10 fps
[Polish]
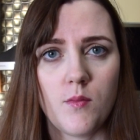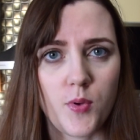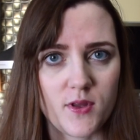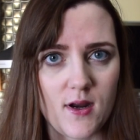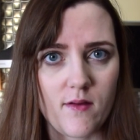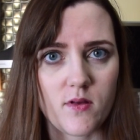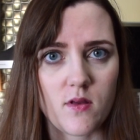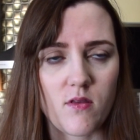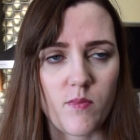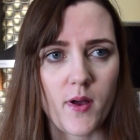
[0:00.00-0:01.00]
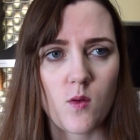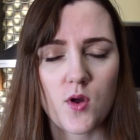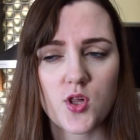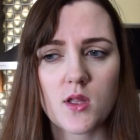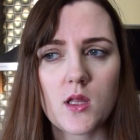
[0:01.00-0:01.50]
potrawy z
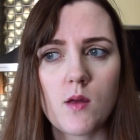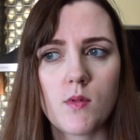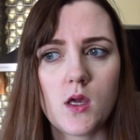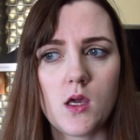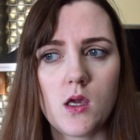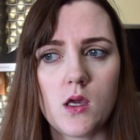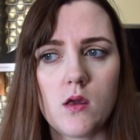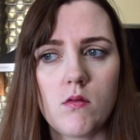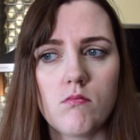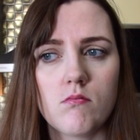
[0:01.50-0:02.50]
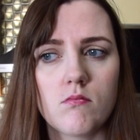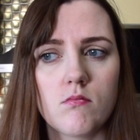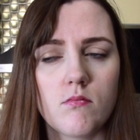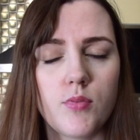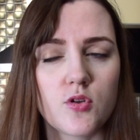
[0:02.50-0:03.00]
bakłażanem i
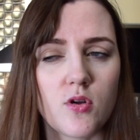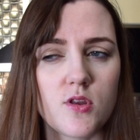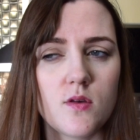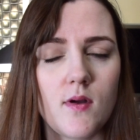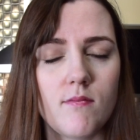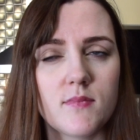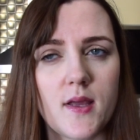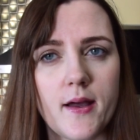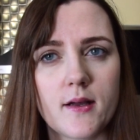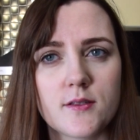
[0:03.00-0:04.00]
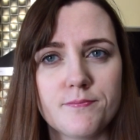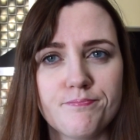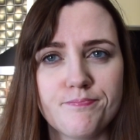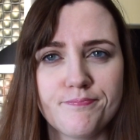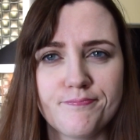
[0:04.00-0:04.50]
podchodziłam tak...
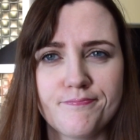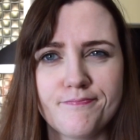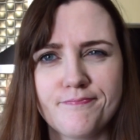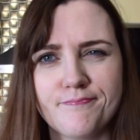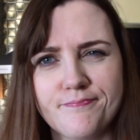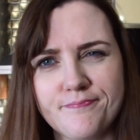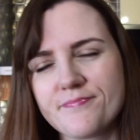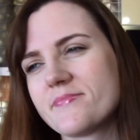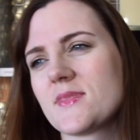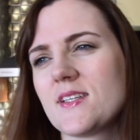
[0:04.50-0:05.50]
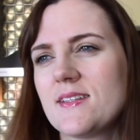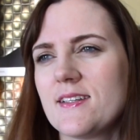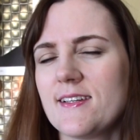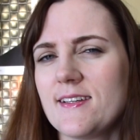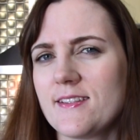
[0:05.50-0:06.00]
Mm,
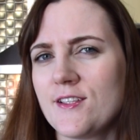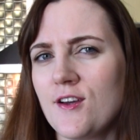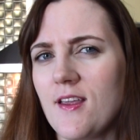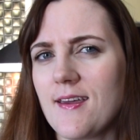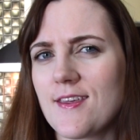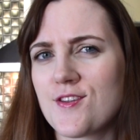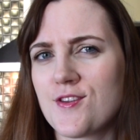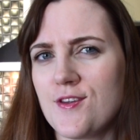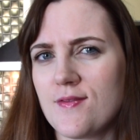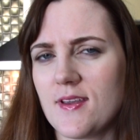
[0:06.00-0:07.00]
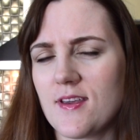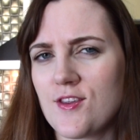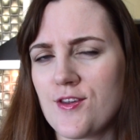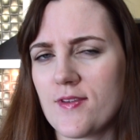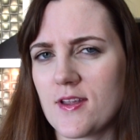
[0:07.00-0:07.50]
no, jakieś dziwne,
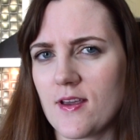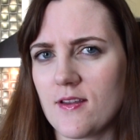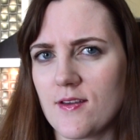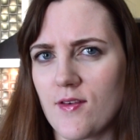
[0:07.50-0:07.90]
dziwne te, te